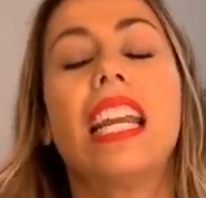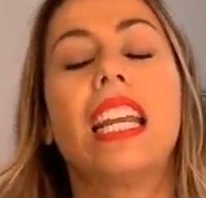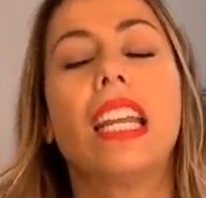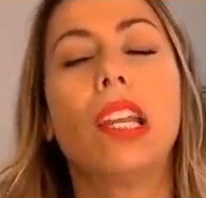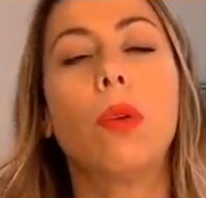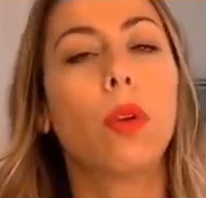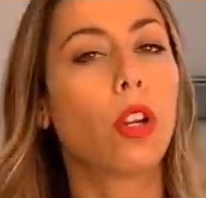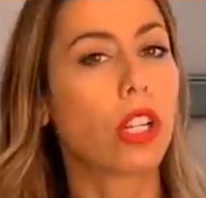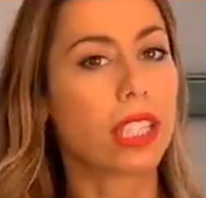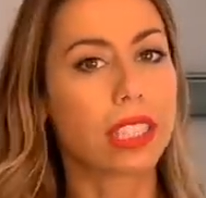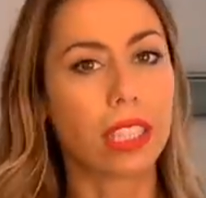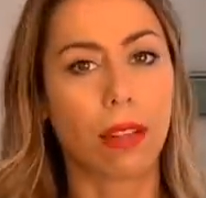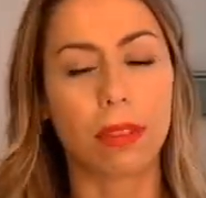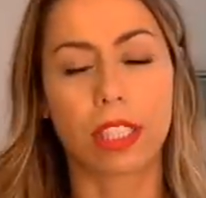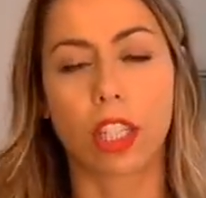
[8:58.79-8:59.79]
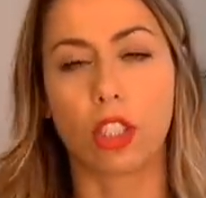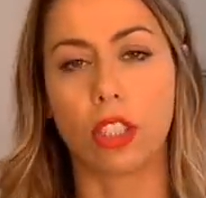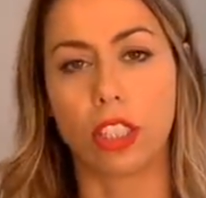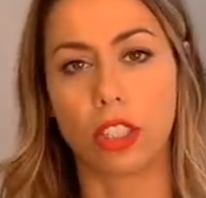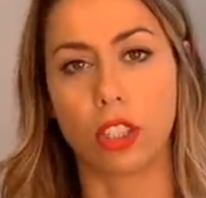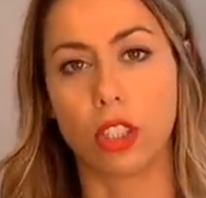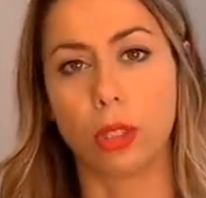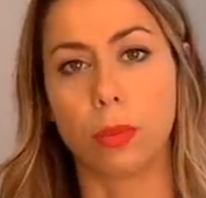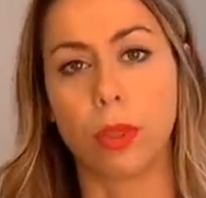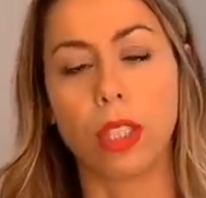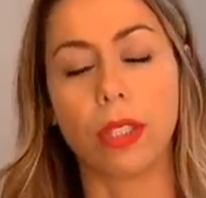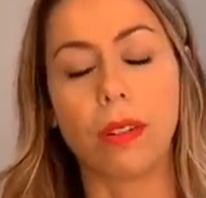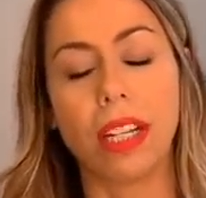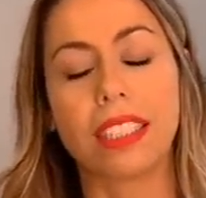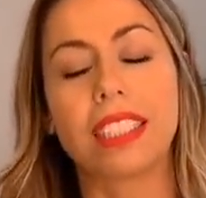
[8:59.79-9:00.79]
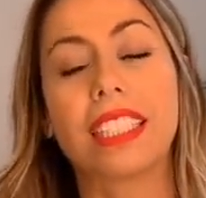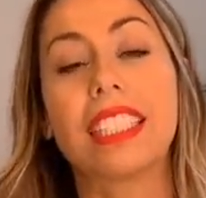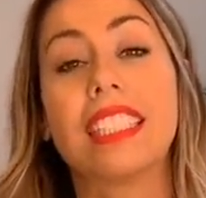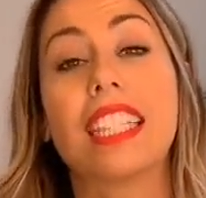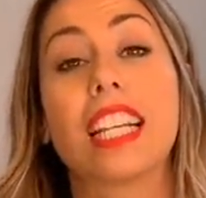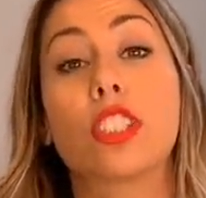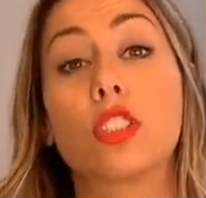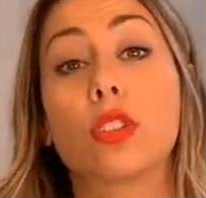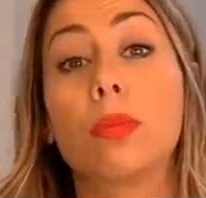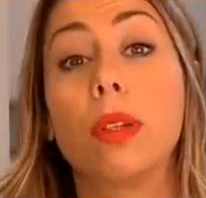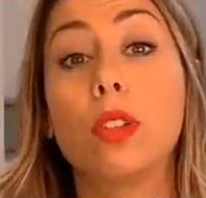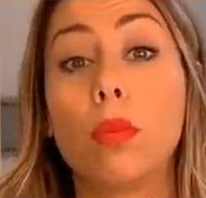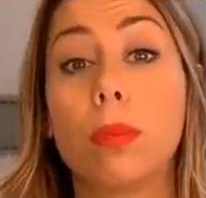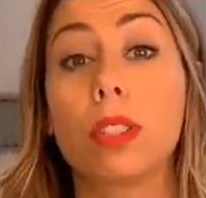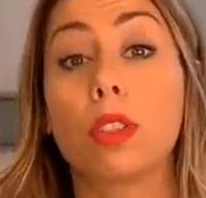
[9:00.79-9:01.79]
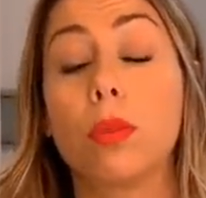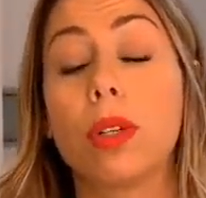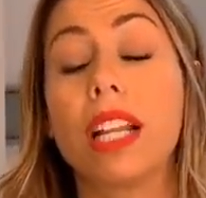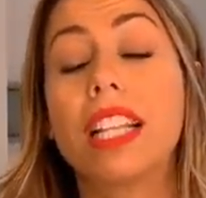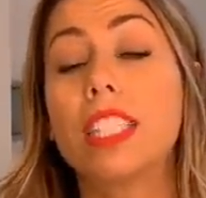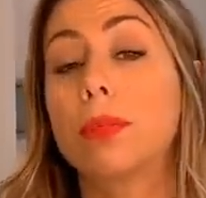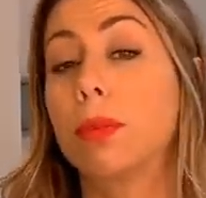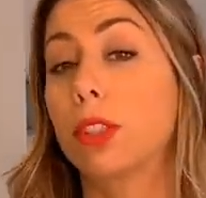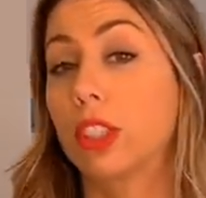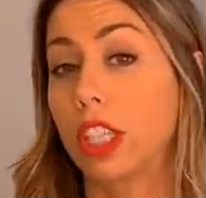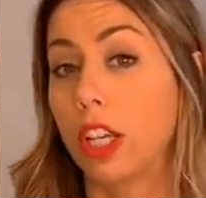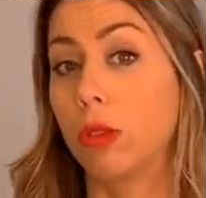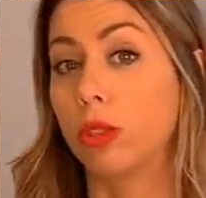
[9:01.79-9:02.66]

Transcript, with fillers: Y bueno, ya sabéis que lo tenéis todo disponible. Así que chicas, os mando un beso muy grande, espero que os haya